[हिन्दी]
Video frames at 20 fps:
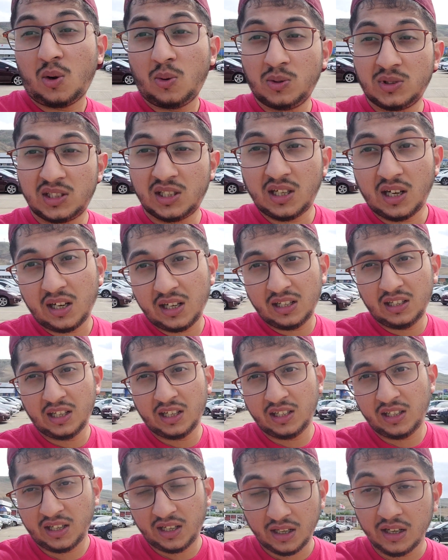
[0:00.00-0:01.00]
कौन सी गाड़ी
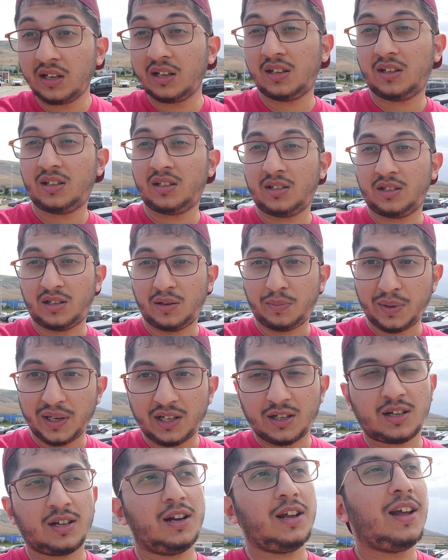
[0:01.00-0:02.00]
लेनी है रिपीट करें